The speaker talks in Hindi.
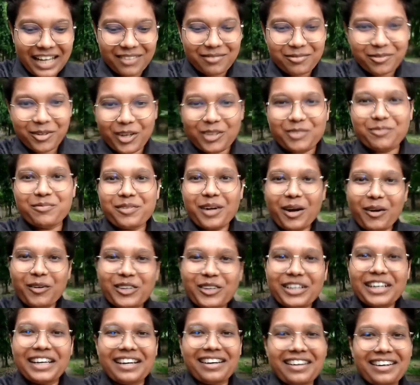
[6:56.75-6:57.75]
हम बहुत
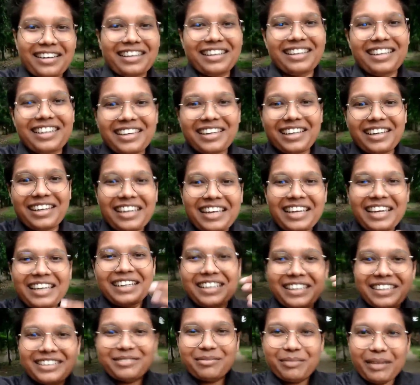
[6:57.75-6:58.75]
प्राउड कर रहे हैं कि
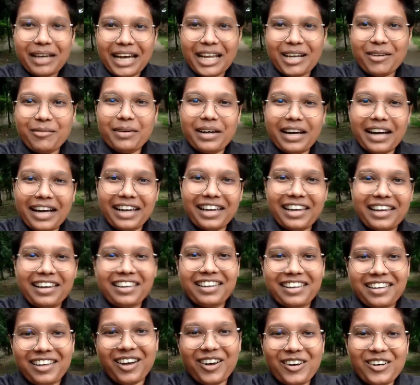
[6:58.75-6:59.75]
इस महल में
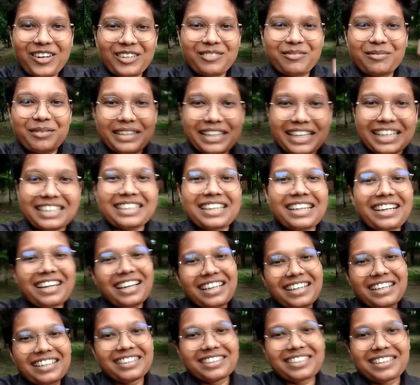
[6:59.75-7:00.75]
आए और पता चल
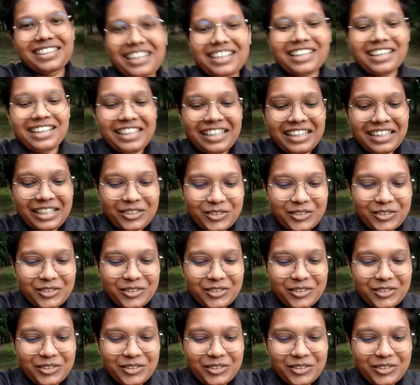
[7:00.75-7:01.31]
रहा है कि इसका